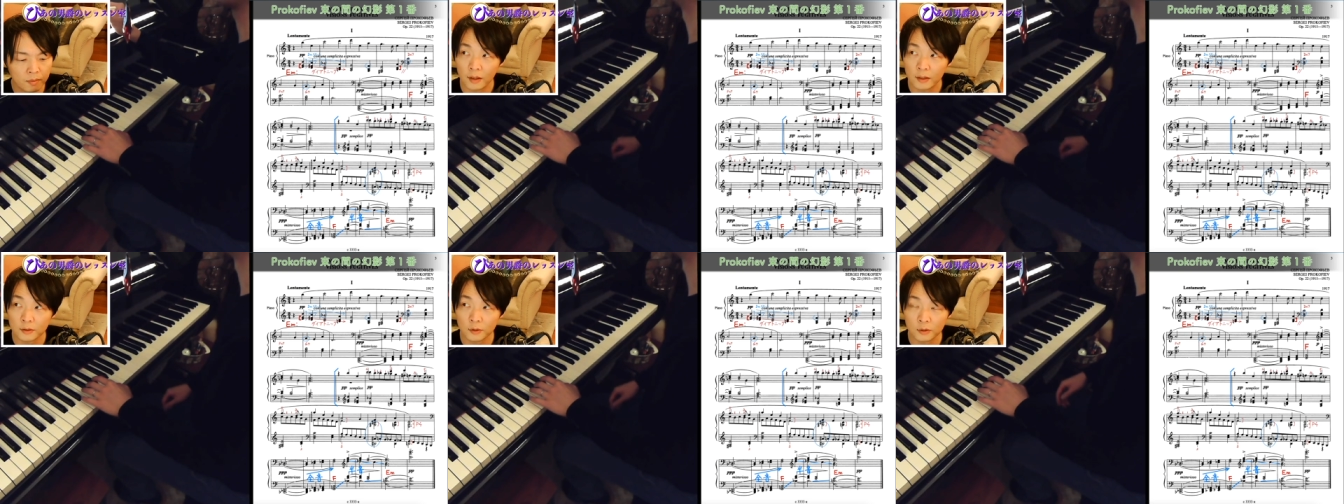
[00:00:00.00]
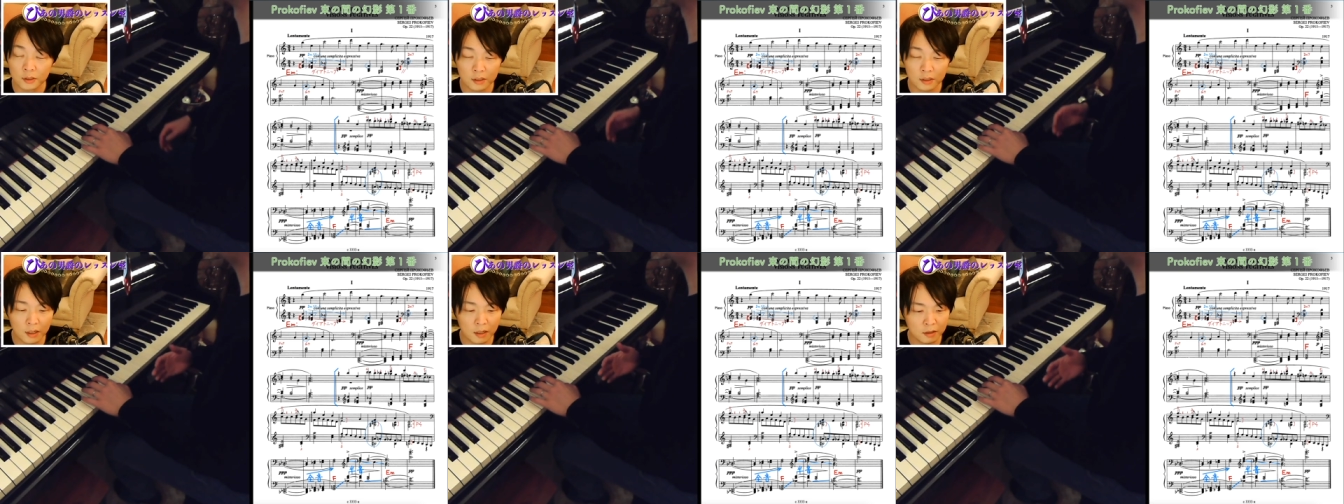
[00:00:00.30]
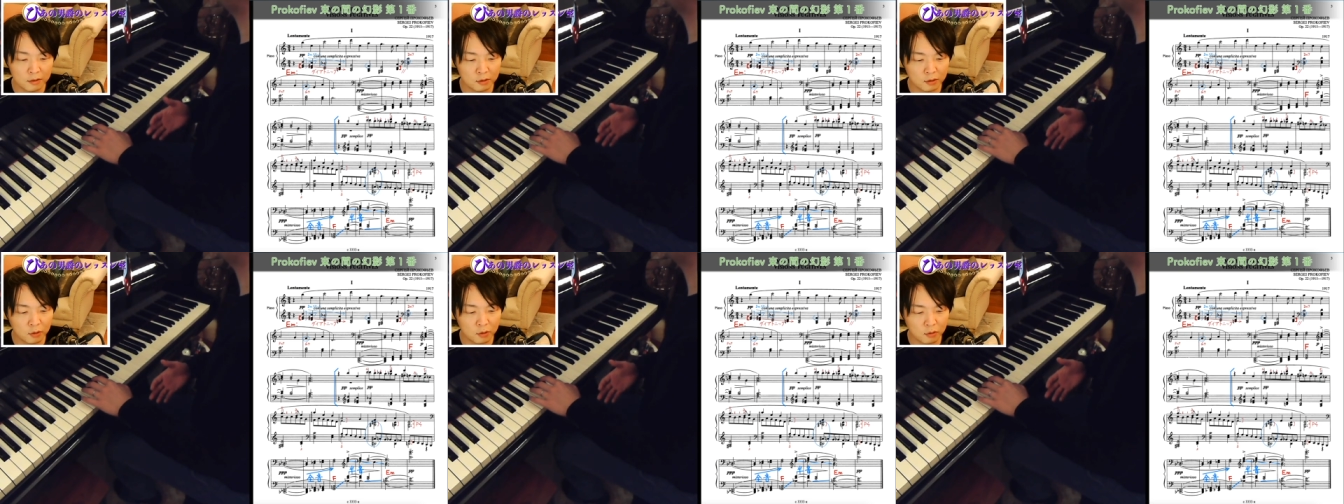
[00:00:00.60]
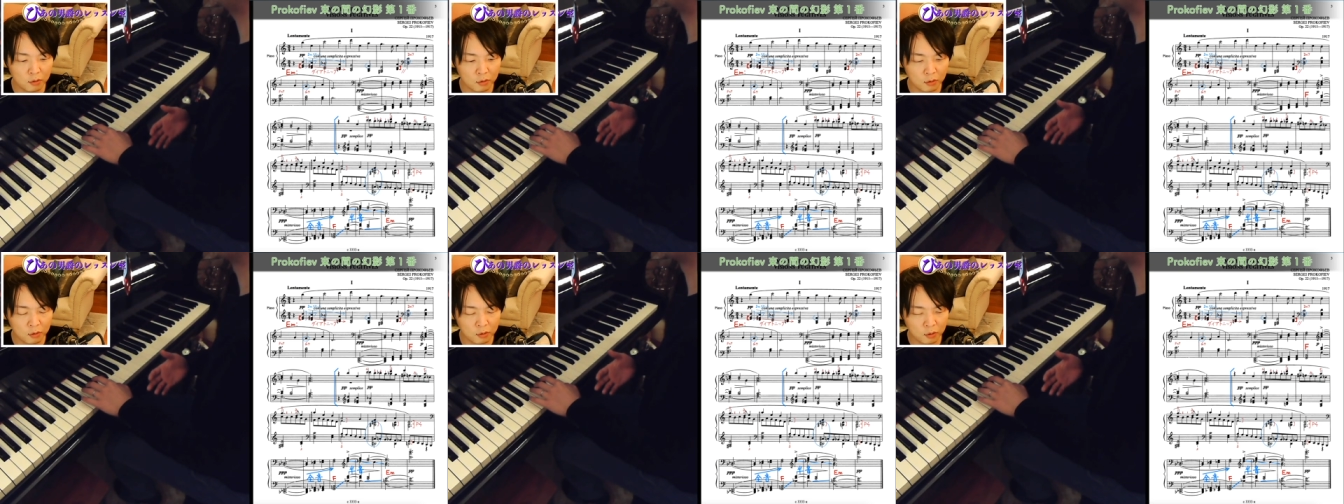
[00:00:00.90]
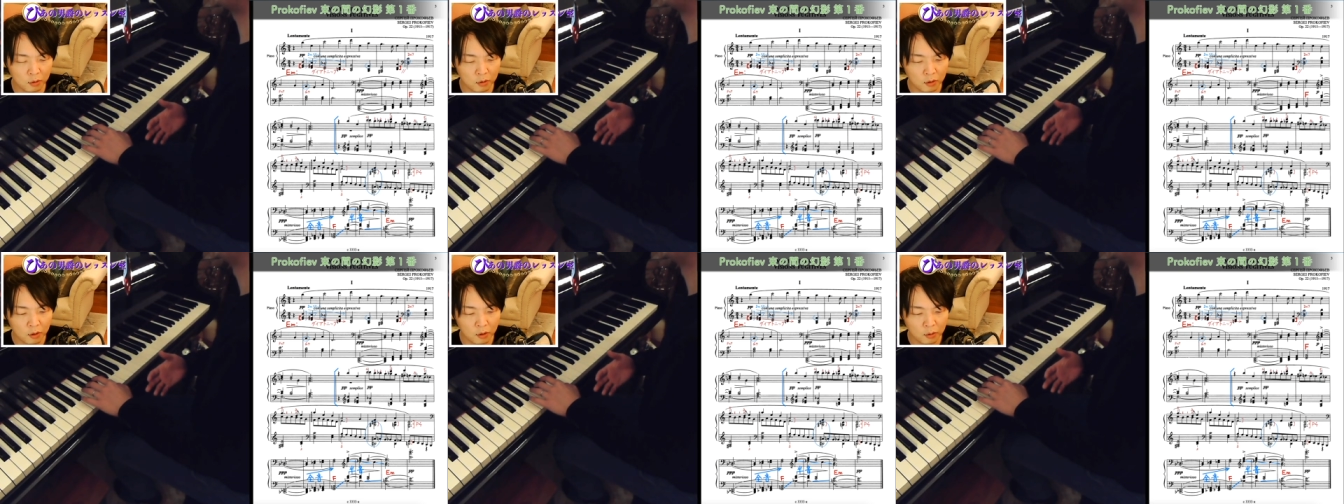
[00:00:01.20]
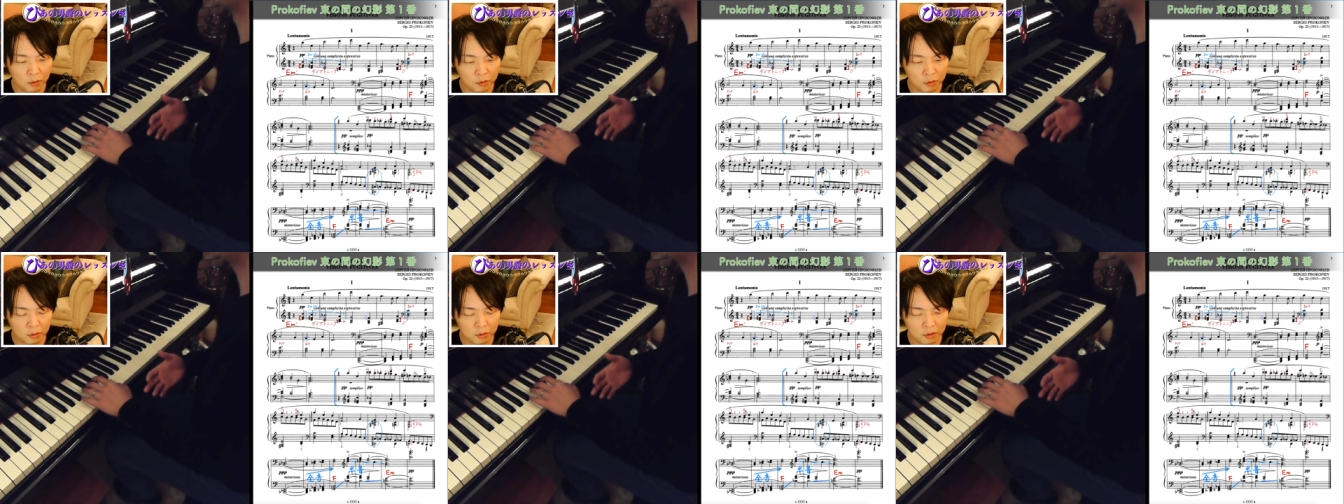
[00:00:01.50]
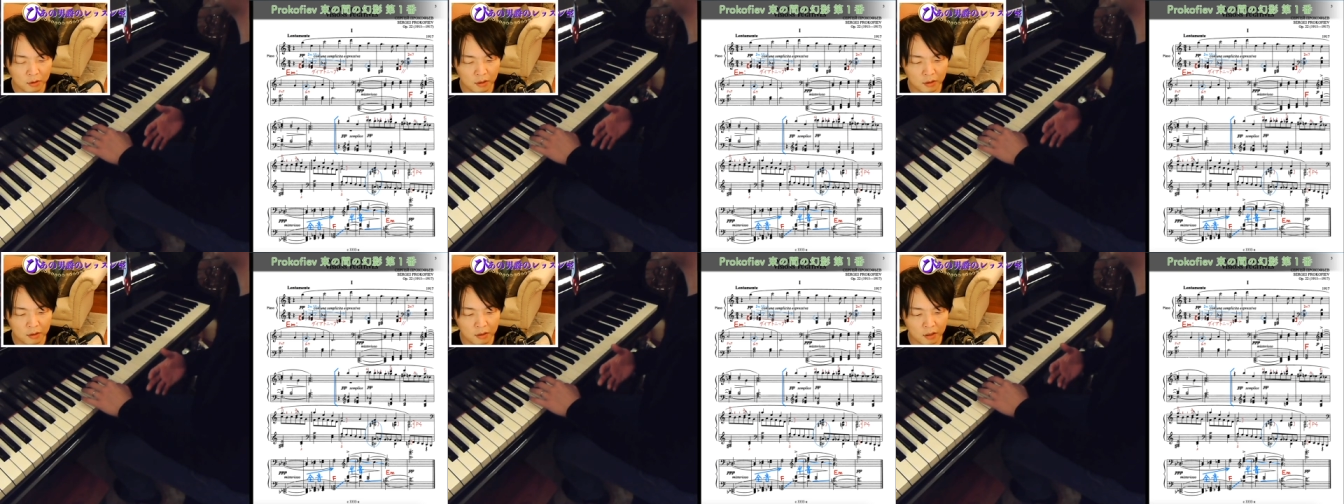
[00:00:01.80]
そのスケール上の音、
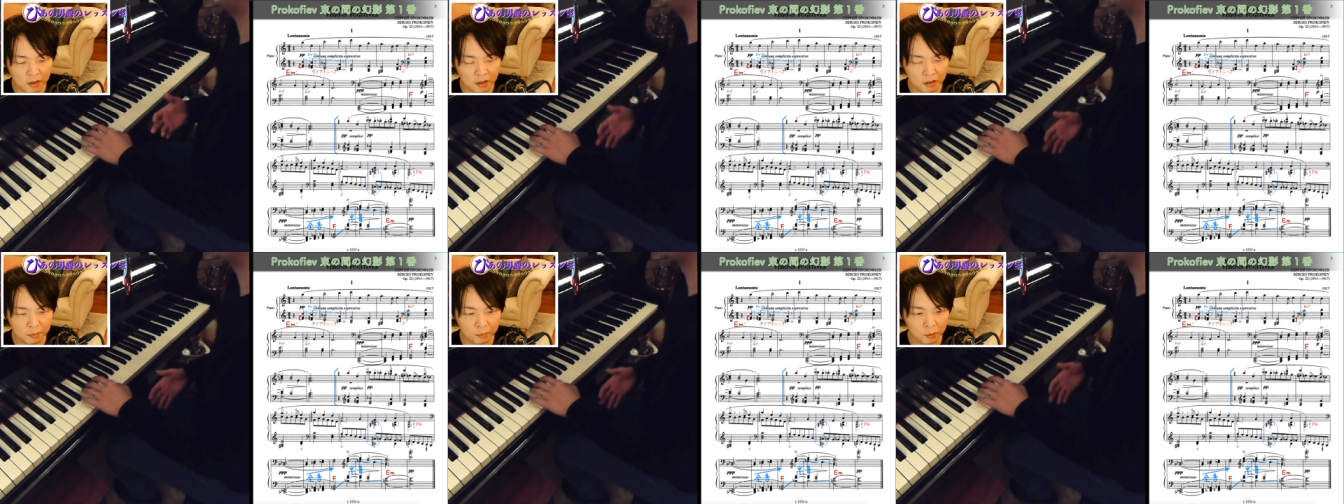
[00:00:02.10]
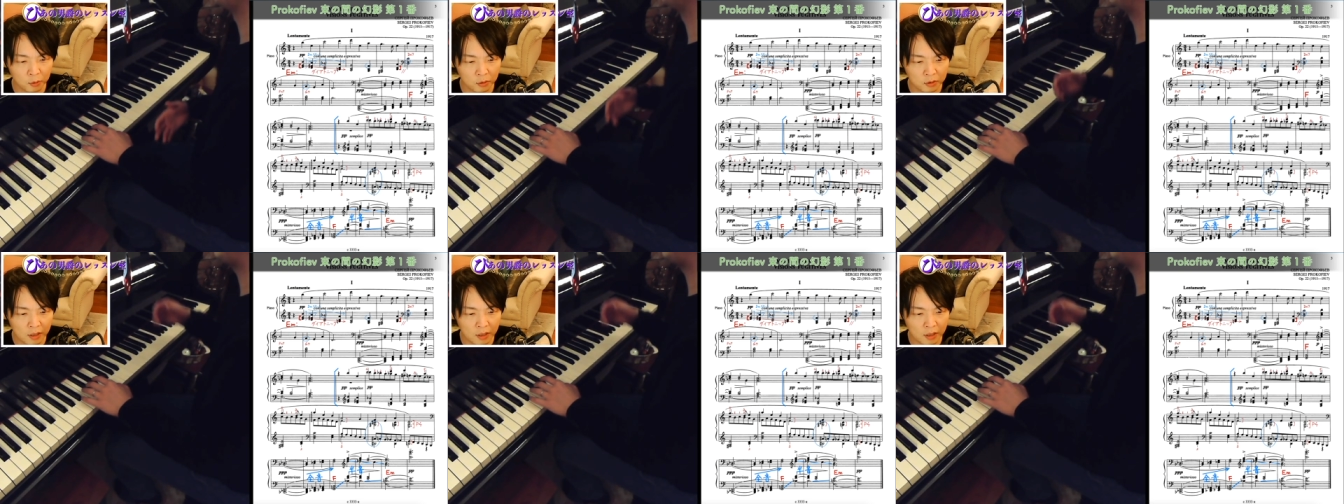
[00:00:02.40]
音ってできるものを